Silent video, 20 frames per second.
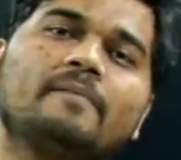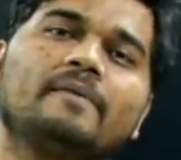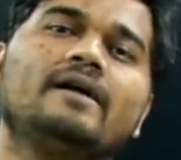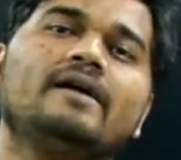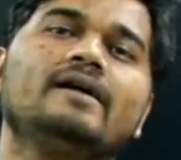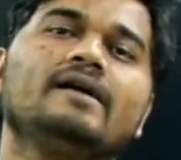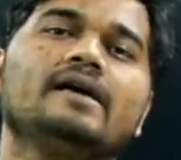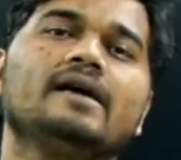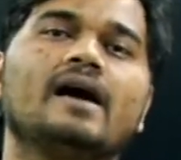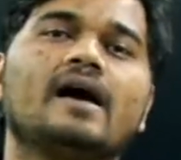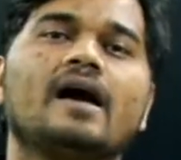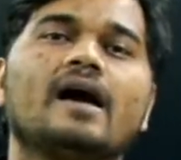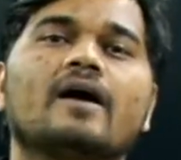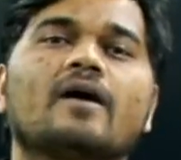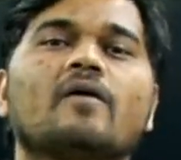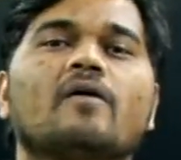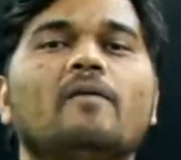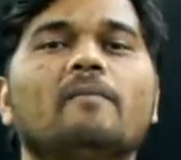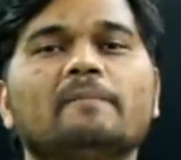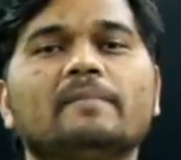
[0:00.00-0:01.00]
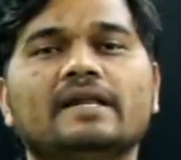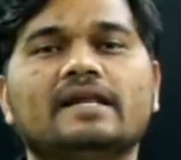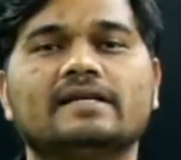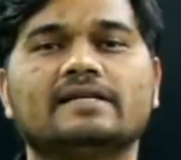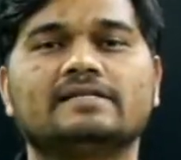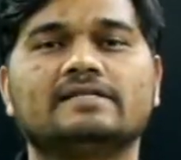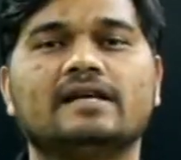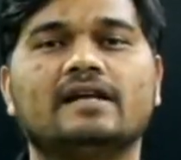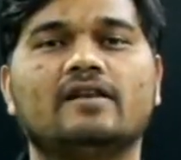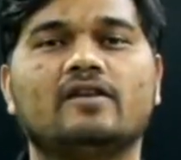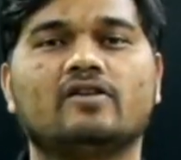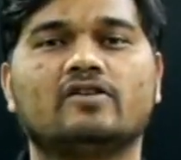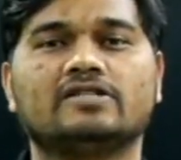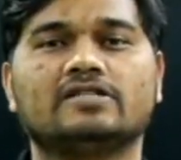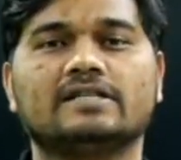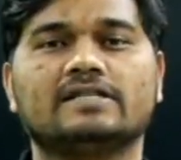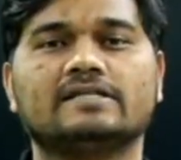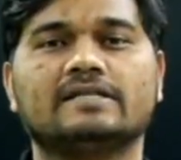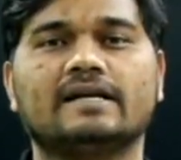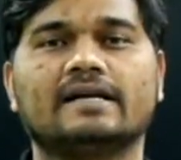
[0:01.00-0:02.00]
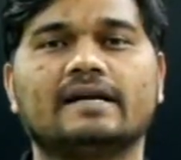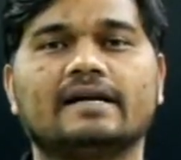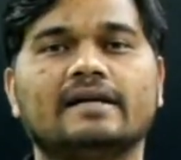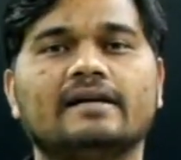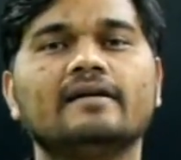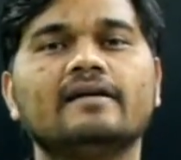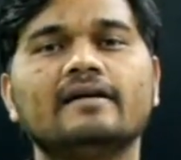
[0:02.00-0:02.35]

पढ़ लिया कॉम्बिनेशनल लॉजिक सर्किट